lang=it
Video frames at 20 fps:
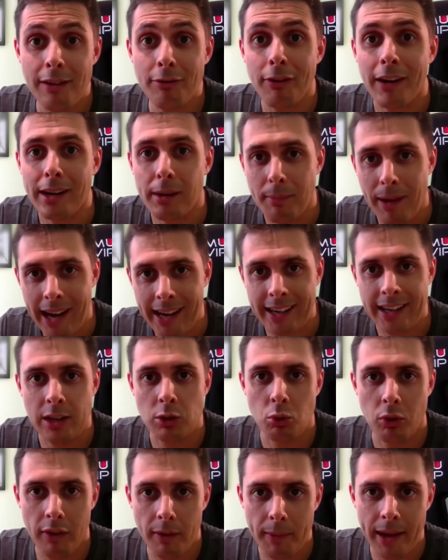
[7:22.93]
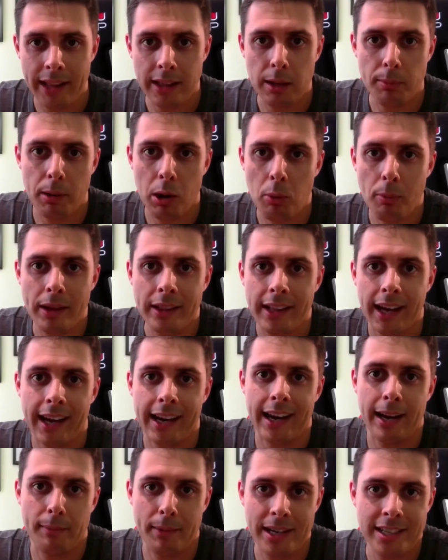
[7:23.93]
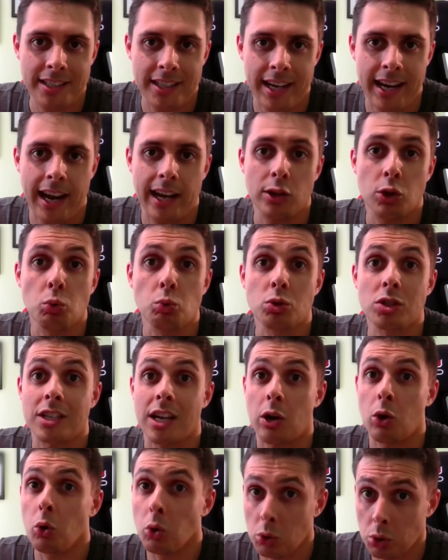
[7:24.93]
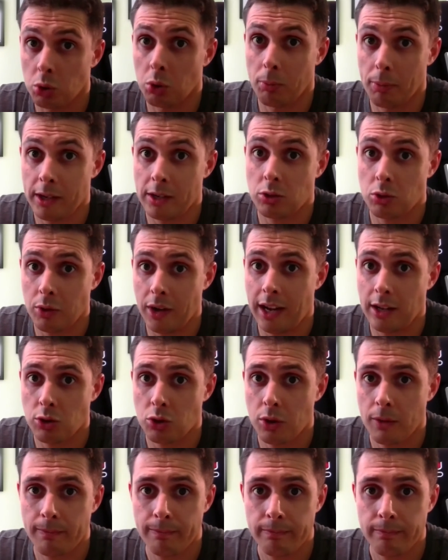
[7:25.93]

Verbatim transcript: farmarli nuovamente per aumentare la maestria di un secondo personaggio.